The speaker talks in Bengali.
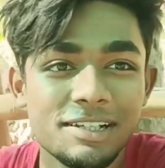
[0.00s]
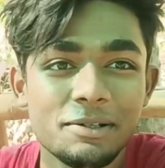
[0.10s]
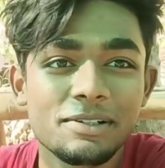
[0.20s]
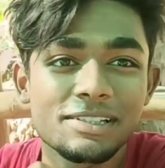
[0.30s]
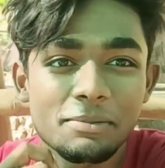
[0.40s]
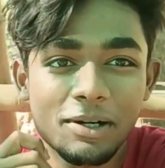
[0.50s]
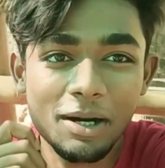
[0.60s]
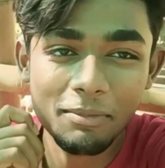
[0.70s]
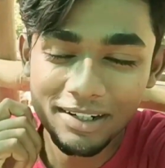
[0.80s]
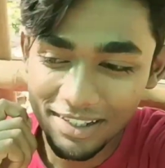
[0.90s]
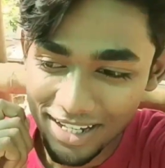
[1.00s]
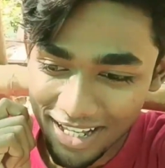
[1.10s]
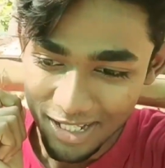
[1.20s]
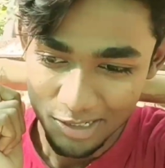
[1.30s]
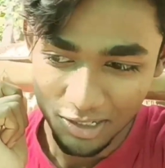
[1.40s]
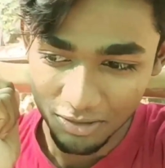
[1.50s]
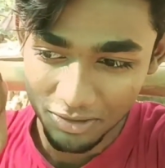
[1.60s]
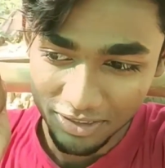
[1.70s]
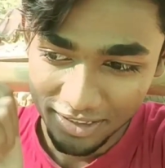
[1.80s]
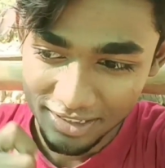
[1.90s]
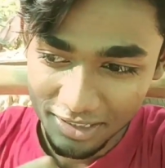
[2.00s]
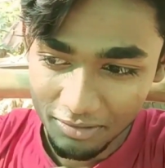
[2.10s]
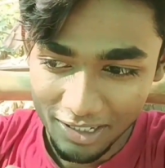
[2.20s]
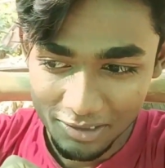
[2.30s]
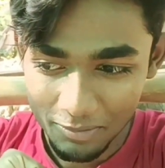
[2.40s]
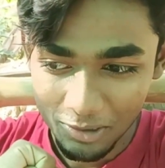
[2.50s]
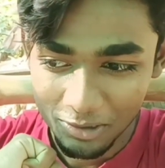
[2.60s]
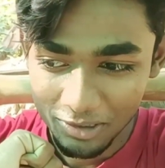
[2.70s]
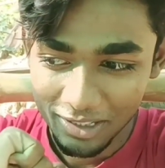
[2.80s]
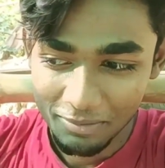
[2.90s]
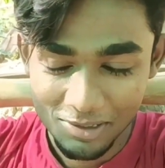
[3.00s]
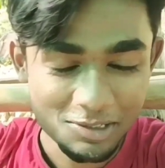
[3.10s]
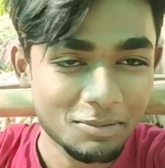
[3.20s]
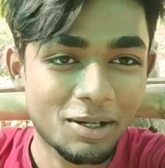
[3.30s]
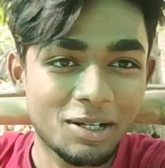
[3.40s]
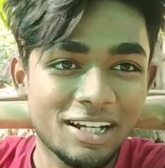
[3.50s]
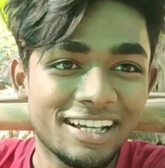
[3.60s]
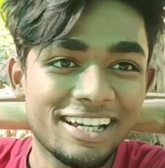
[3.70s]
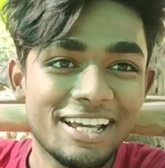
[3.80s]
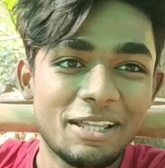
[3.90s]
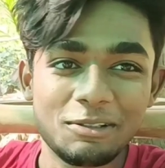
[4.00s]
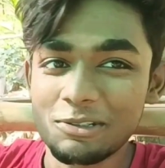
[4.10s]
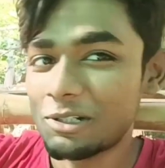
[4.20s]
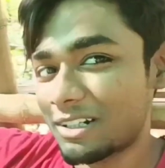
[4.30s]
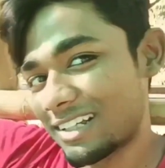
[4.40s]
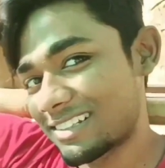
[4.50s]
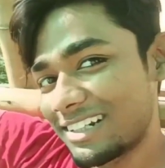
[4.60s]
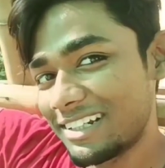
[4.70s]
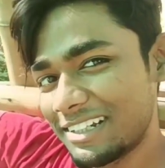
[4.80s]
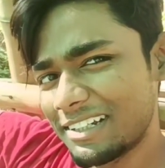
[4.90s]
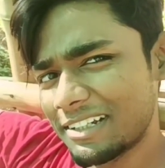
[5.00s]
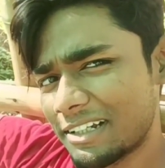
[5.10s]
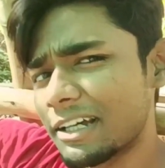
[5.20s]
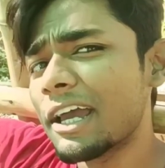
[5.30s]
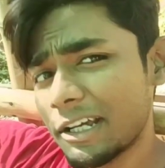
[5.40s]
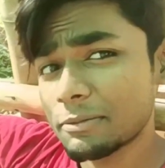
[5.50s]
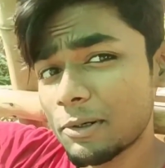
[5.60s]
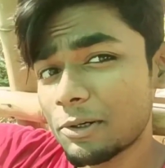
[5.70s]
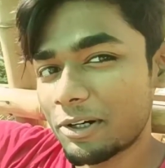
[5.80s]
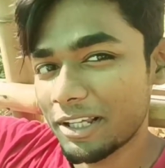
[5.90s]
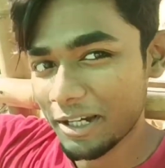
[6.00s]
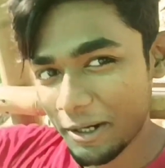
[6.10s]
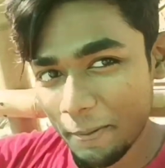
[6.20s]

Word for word: রয়েছে এবং আমার যে কোনো জিনিস কিন্তু এক্সপ্লোর করতে ভীষণ ভালো লাগে তো চলো নার্সারি এক্সপ্লোর করা যাক